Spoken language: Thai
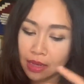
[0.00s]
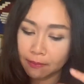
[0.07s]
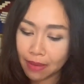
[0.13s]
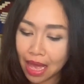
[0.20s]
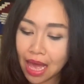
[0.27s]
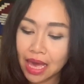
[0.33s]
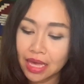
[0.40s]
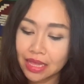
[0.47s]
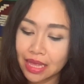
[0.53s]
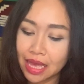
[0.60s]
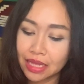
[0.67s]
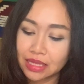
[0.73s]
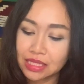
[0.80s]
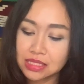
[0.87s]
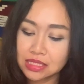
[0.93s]
ไพ่เนี่ย
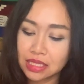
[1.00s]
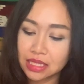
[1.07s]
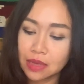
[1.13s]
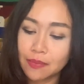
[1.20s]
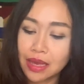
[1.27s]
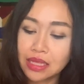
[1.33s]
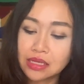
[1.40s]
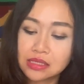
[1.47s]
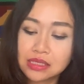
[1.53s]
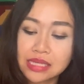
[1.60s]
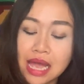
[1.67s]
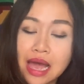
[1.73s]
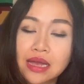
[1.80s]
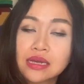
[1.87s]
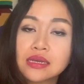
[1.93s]
จริงๆได้ไพ่เดอะส
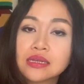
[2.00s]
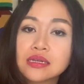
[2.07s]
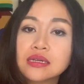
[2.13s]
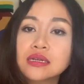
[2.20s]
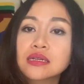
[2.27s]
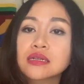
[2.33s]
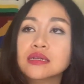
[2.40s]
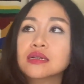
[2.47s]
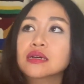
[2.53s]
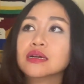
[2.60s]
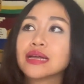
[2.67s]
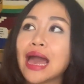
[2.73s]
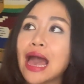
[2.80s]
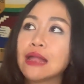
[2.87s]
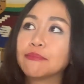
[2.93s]
ตาร์เกิดขึ้นคือ
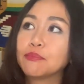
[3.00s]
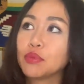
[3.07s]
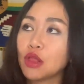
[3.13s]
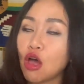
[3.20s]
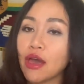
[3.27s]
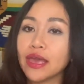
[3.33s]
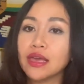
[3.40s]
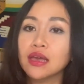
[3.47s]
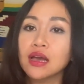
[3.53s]
การปล่อย